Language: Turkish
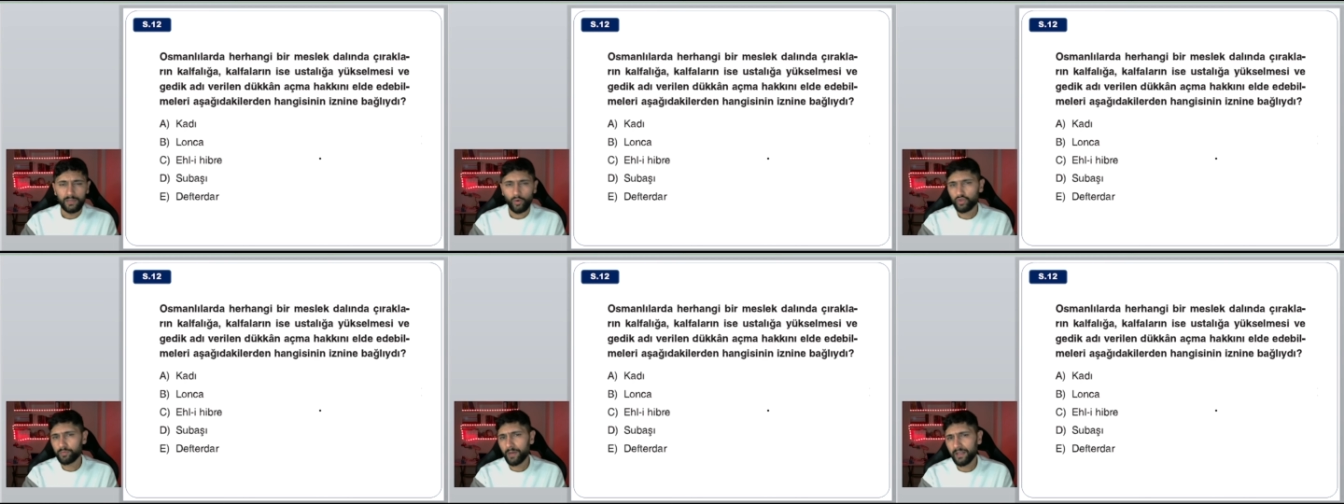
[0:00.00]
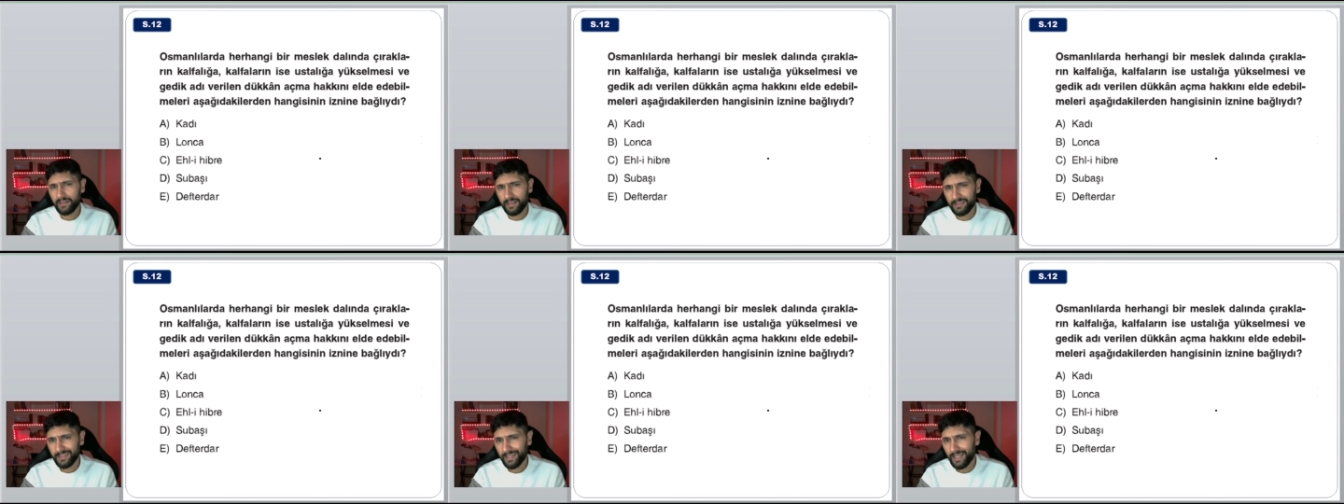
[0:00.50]

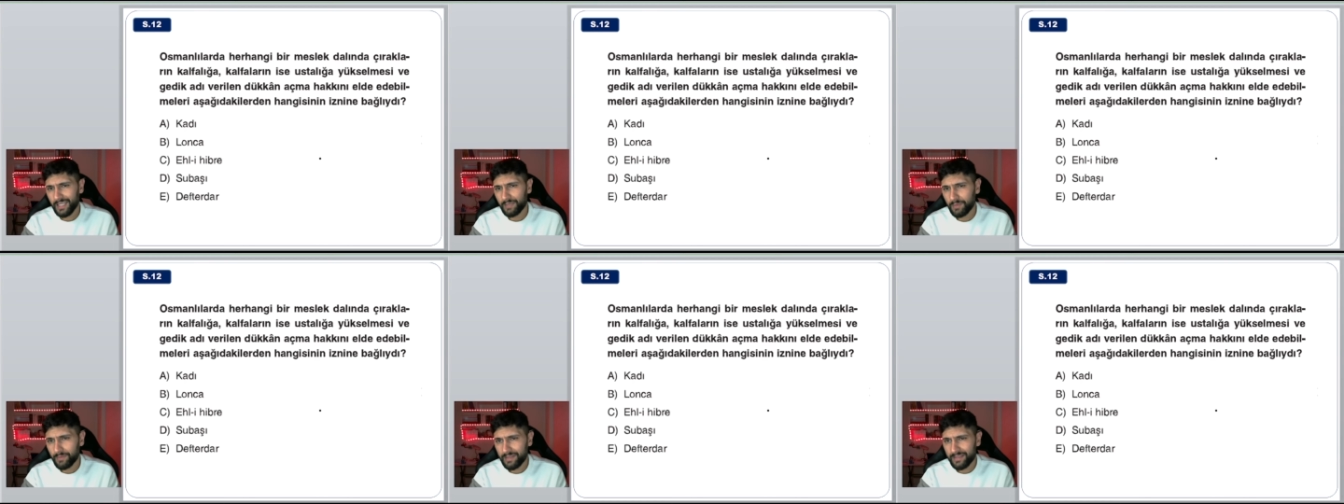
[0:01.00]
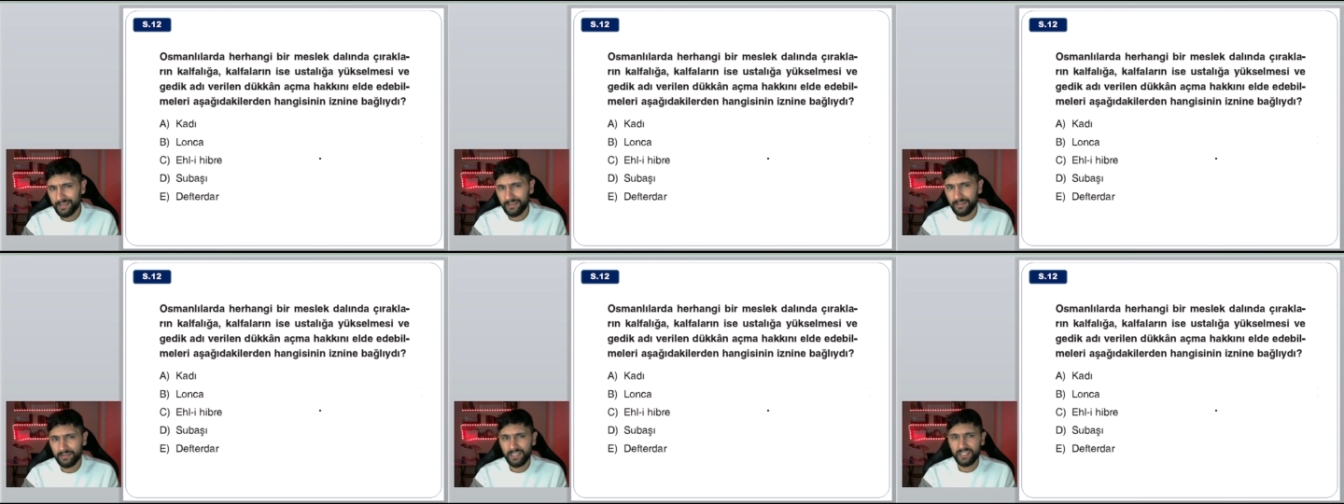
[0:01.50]
Osmanlılar'da herhangi bir meslek
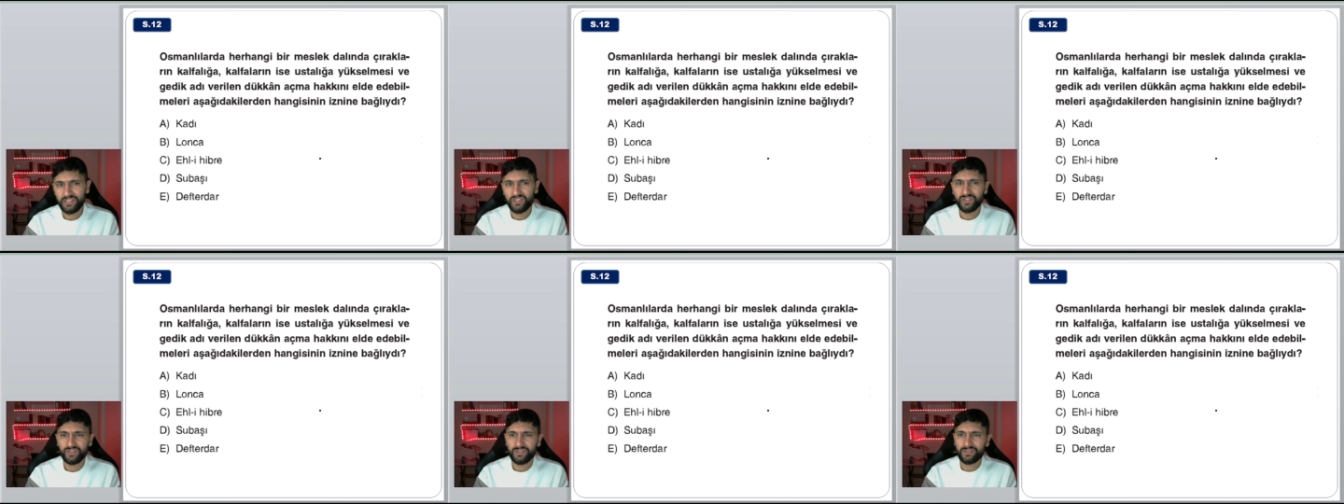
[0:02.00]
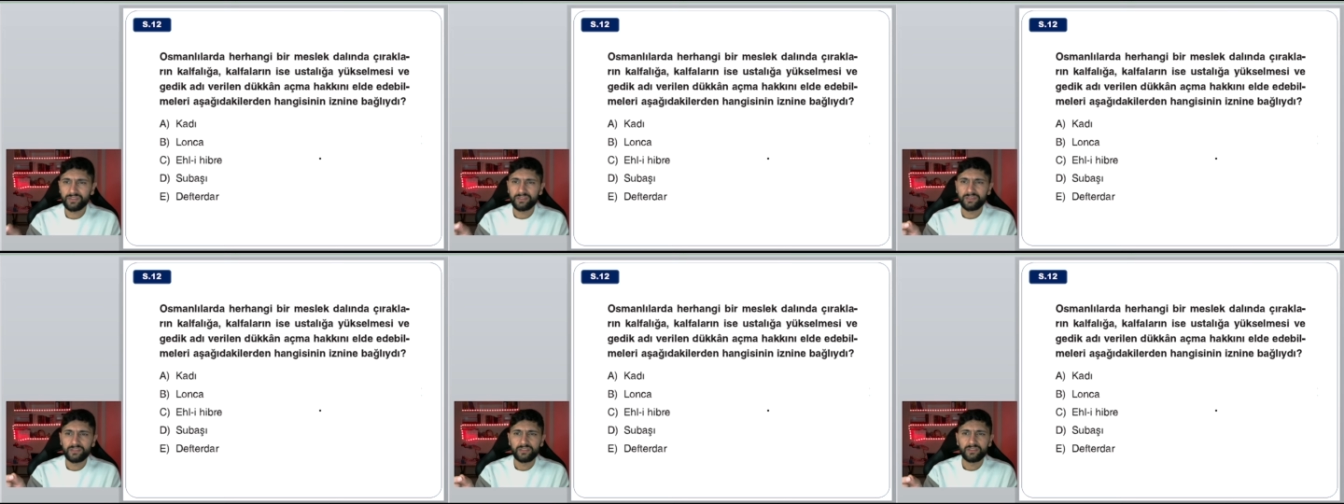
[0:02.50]
dalında
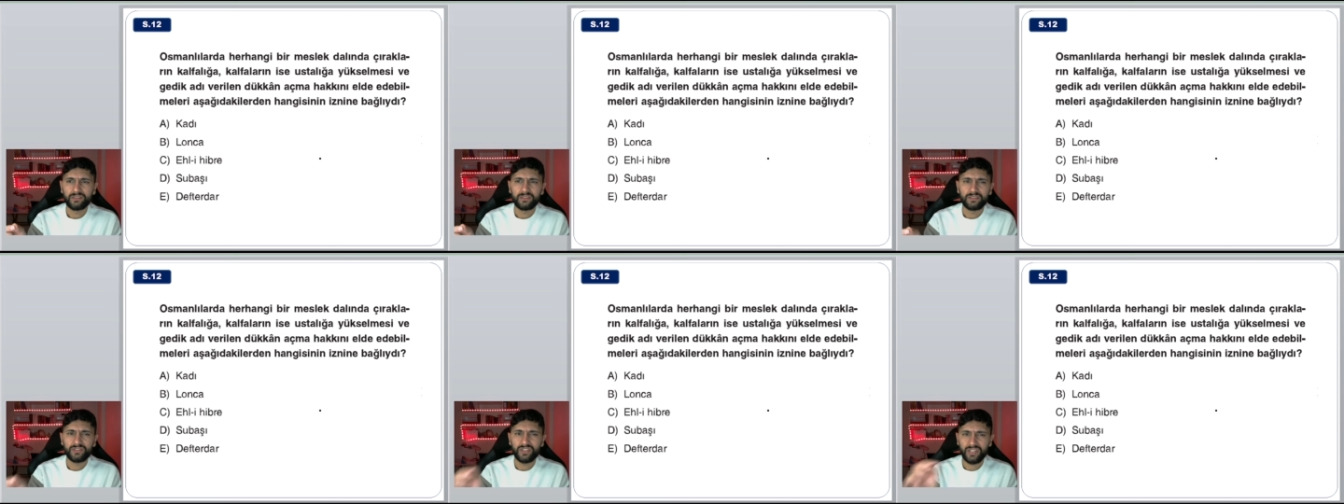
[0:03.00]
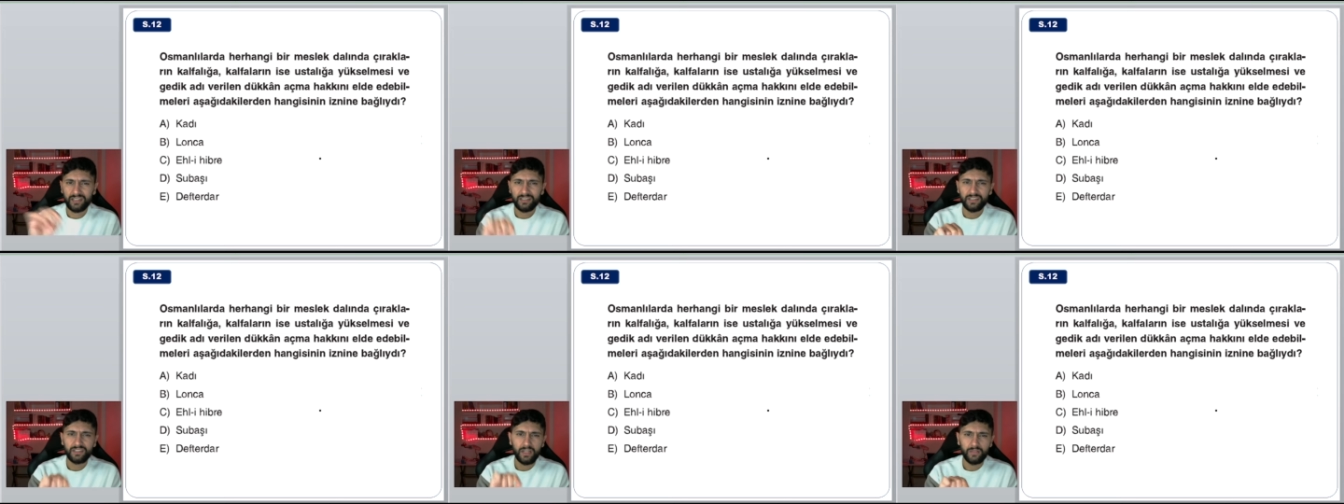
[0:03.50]

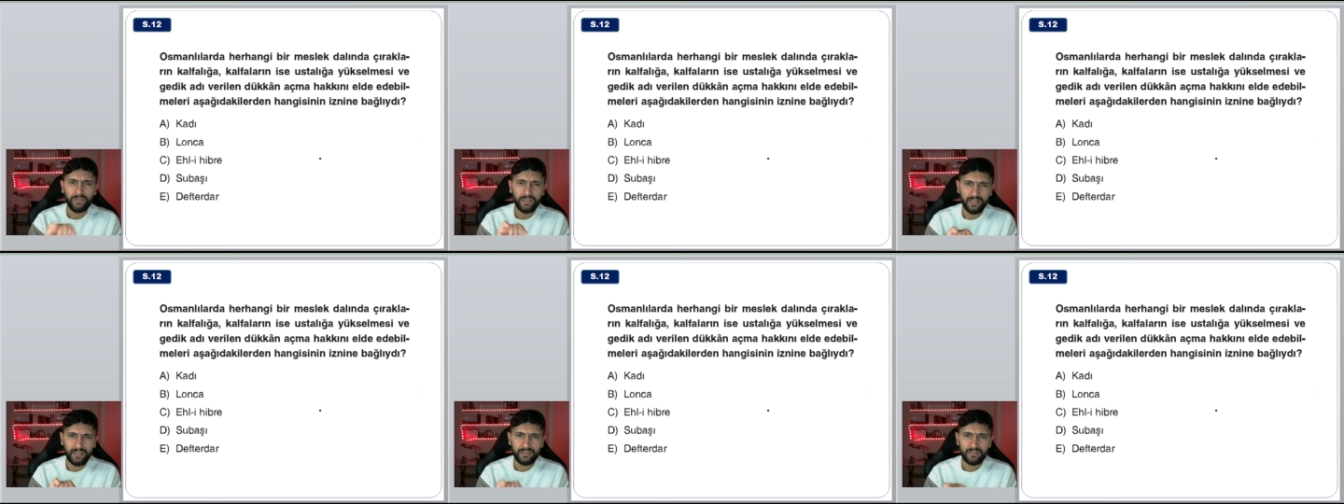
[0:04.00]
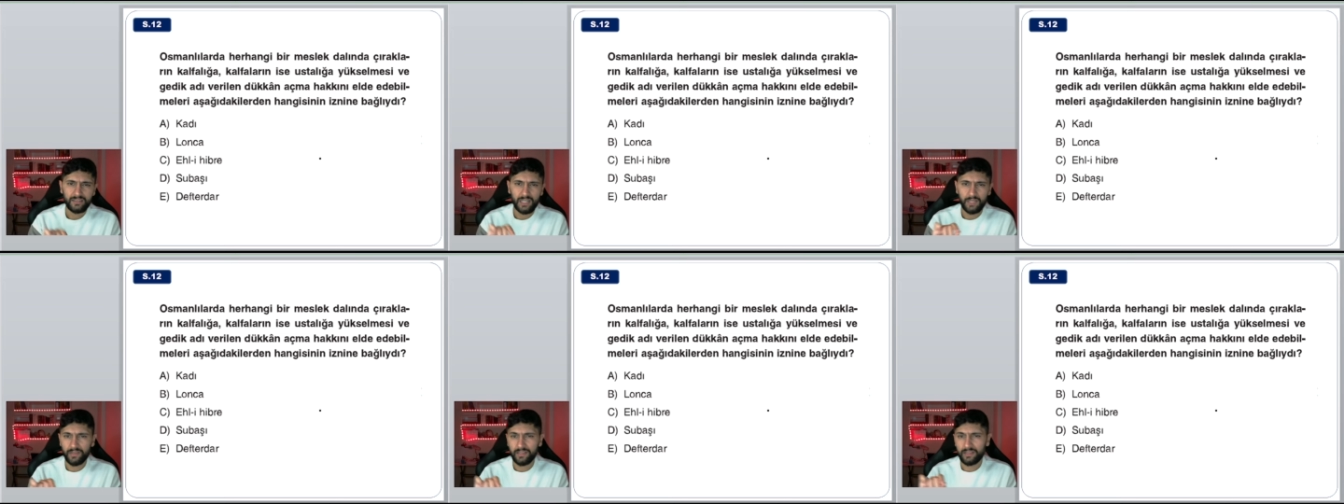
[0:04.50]
çırakların kalfalığa,
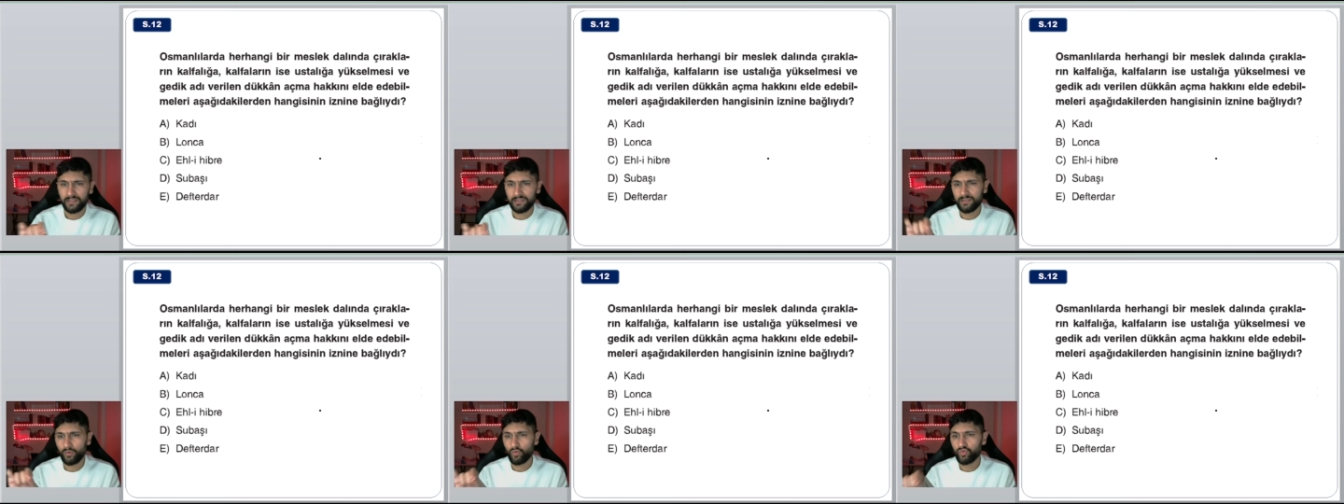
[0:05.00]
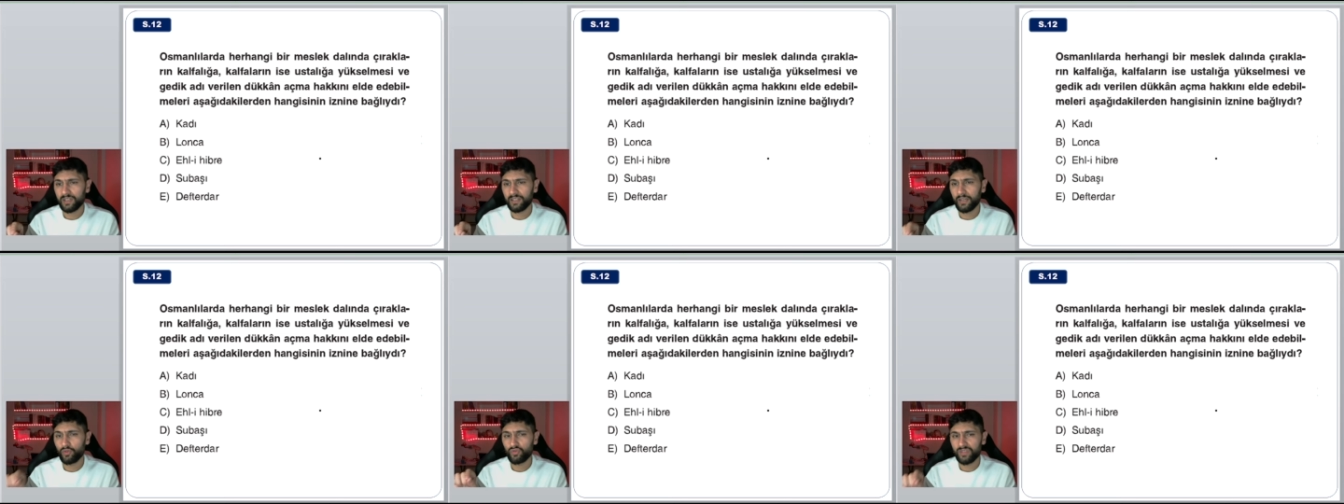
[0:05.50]
Kalfaların ise
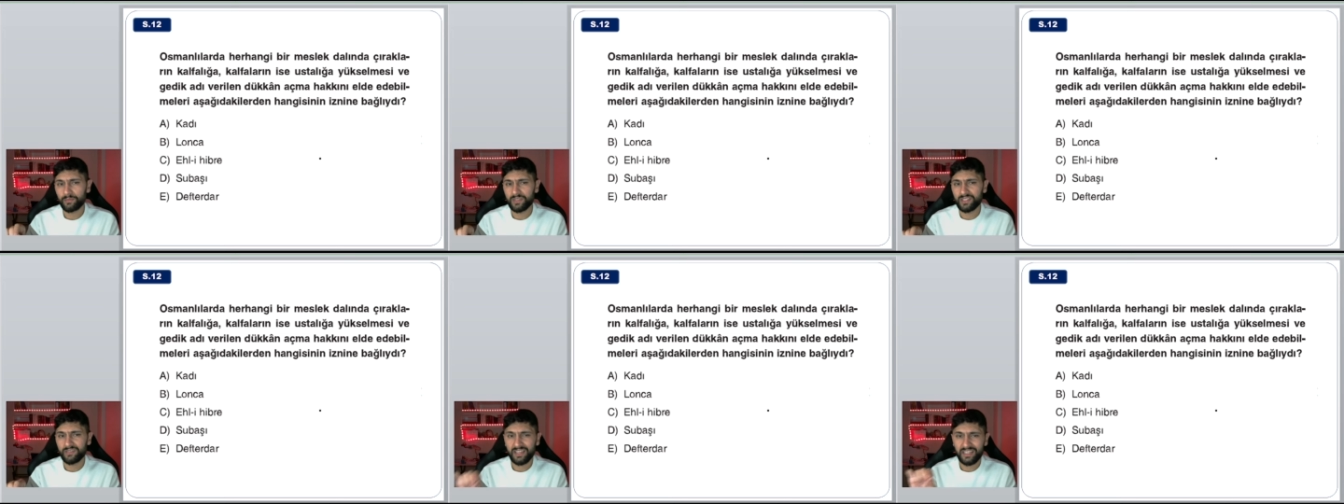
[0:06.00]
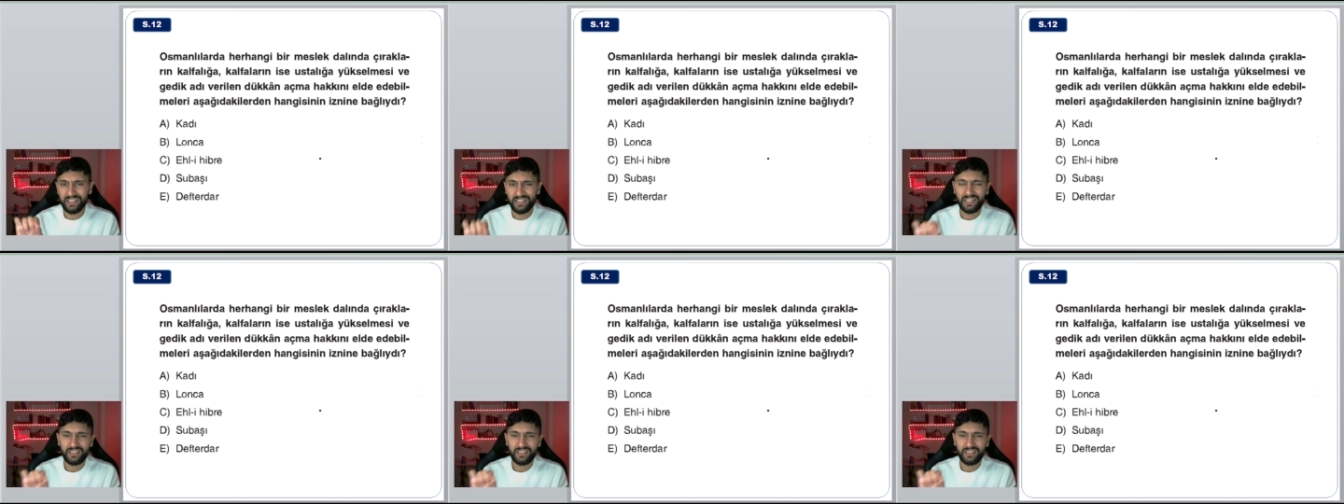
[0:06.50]
ustalığa yükselmesi ve Gedik